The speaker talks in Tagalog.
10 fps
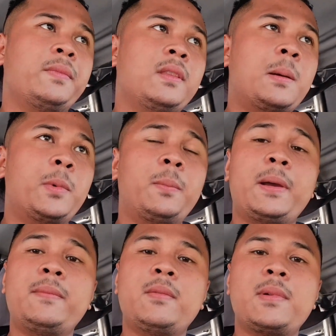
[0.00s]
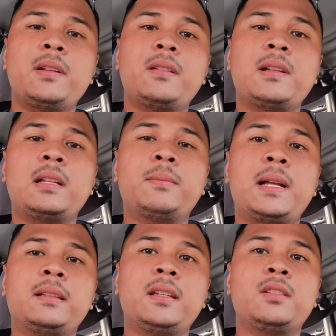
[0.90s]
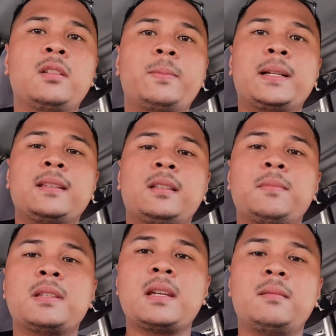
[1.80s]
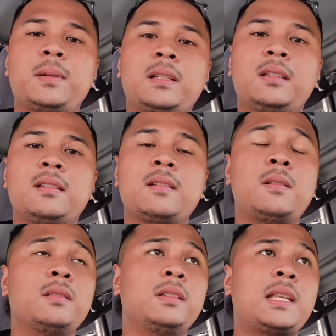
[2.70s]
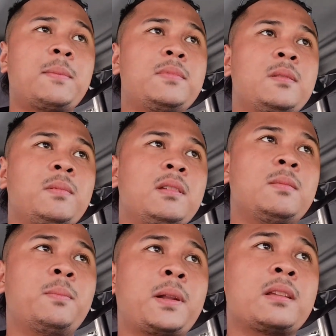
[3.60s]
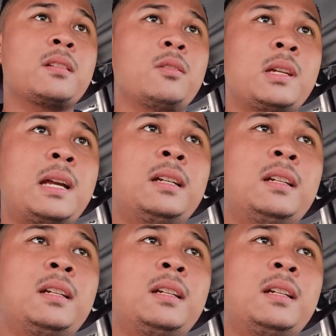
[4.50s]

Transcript: number 5 naman no, na advantage or positive side pagdating sa owner type Jeep is presko siya.